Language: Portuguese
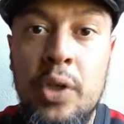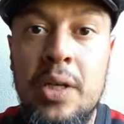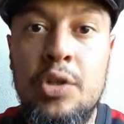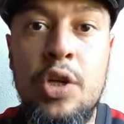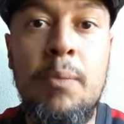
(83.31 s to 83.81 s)

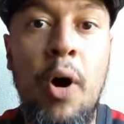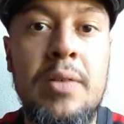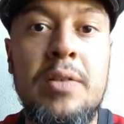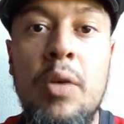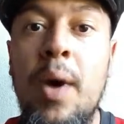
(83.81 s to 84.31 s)
que te
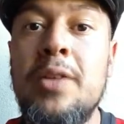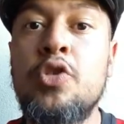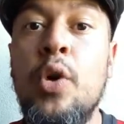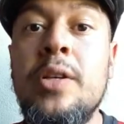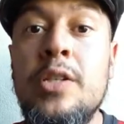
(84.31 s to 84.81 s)
mostram
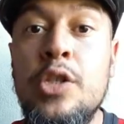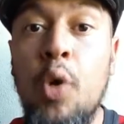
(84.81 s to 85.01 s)
ações